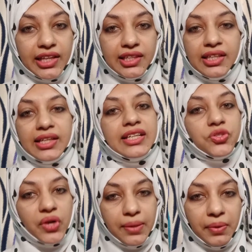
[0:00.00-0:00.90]
எடுத்து
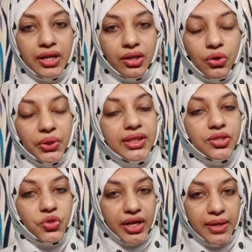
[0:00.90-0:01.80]
நீங்கள் ட்ரை பண்ணிக்கோங்க
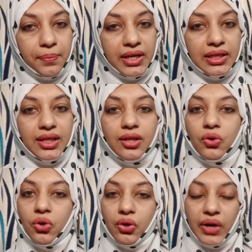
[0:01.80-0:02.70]
ட்ரை பண்ணி
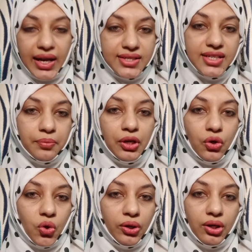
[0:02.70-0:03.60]
ஒரு ஹண்ட்ரட்
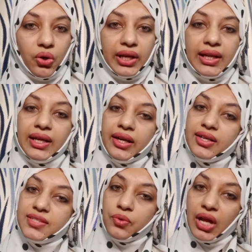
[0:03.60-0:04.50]
எம்எல் கோகோனட் ஆயிலில்
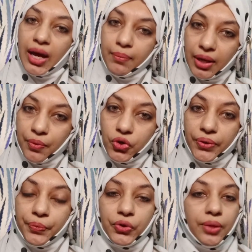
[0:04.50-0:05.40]
ரெண்டு ஸ்பூன் ஆம்லா
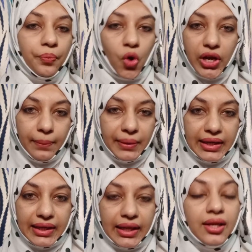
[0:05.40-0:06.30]
பவுடர் போட்டு பாயில்
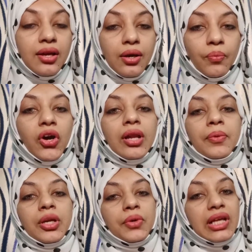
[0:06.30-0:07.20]
பண்ணுங்கள்
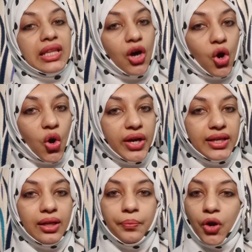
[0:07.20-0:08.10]
பாயில் பண்ணும்போது அந்த
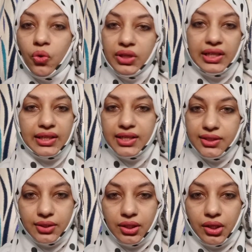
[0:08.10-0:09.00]
ஆயில் ப்ரௌன் கலராக
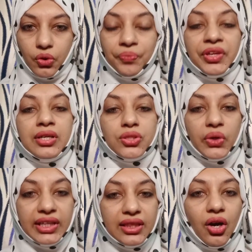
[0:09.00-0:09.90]
டேர்ன் ஆகும் ஸோ
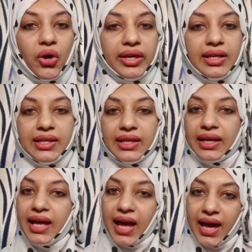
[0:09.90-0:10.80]
இந்த ஆயிலை
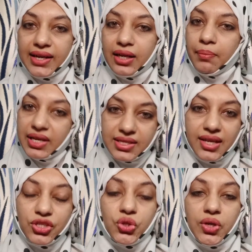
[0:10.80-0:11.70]
நீங்கள் ஹேருக்கு
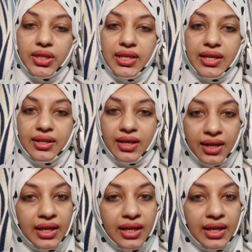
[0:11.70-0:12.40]
மசாஜ் கொடுத்தீங்கன்னா